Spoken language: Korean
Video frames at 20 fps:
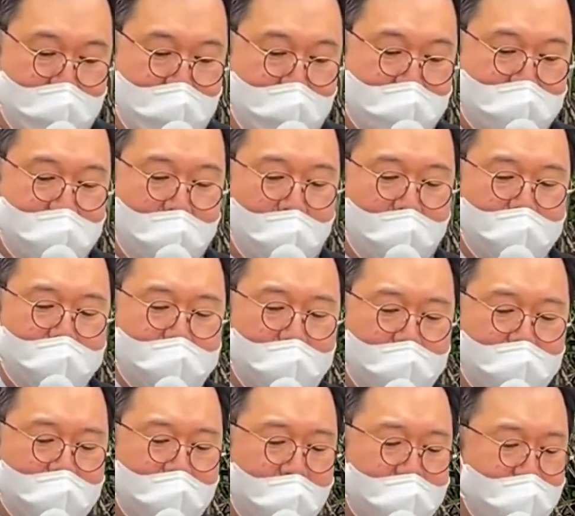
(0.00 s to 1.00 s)

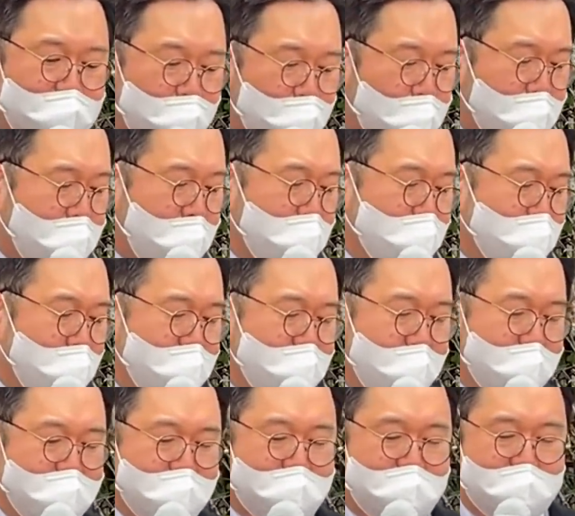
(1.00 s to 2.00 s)
선거인의 정확한
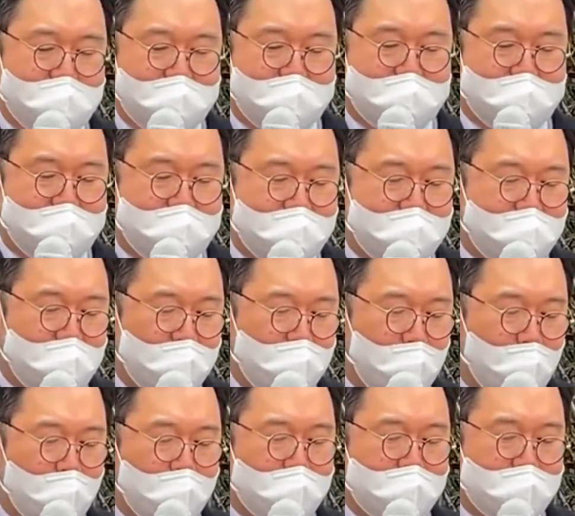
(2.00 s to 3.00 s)
판단을 그르칠
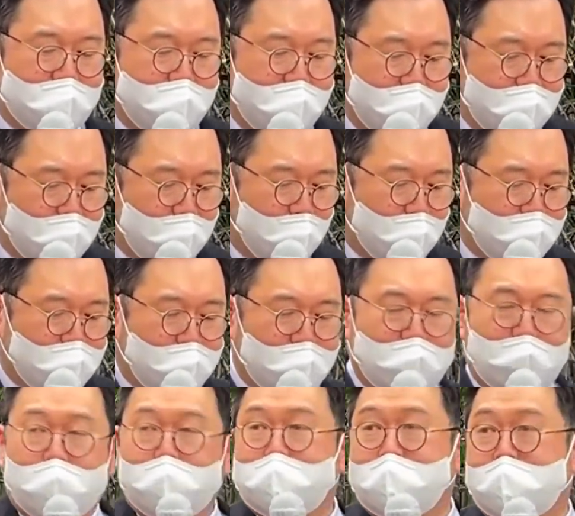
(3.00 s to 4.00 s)
정도로
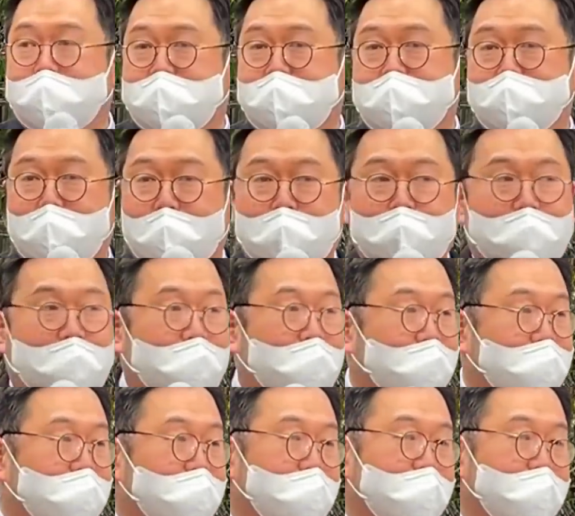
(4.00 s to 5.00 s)
의도적으로 사실을 왜곡한
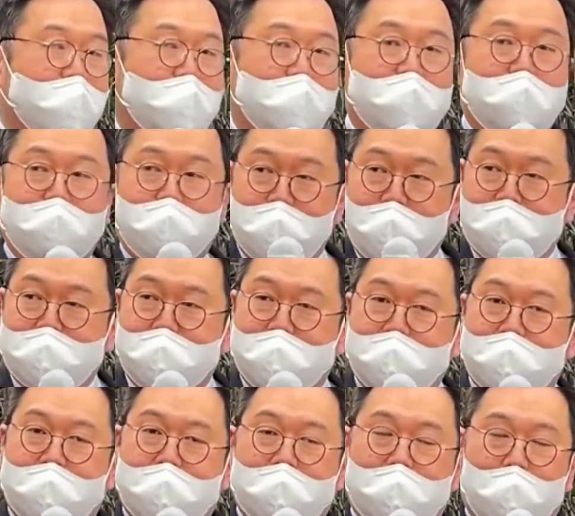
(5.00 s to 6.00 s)
것, 이번에
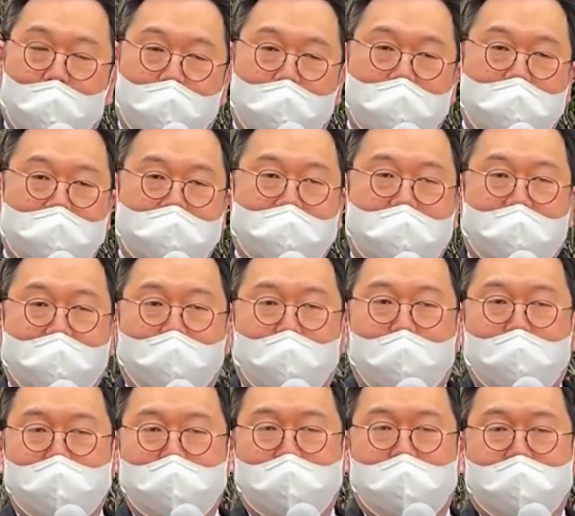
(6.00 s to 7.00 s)
저희가 고발 대상에
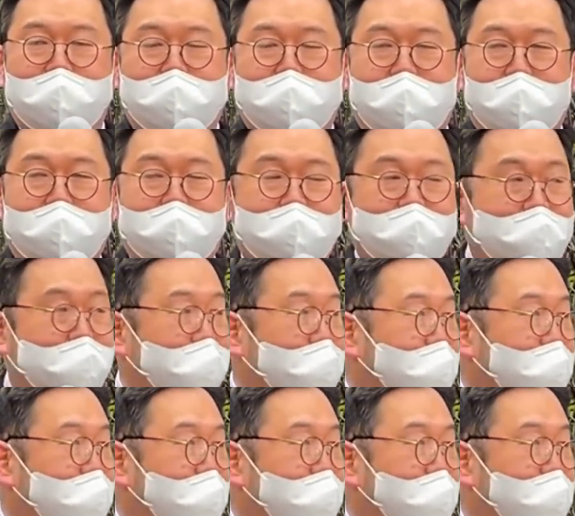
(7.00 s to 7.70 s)
포함시켰는데요.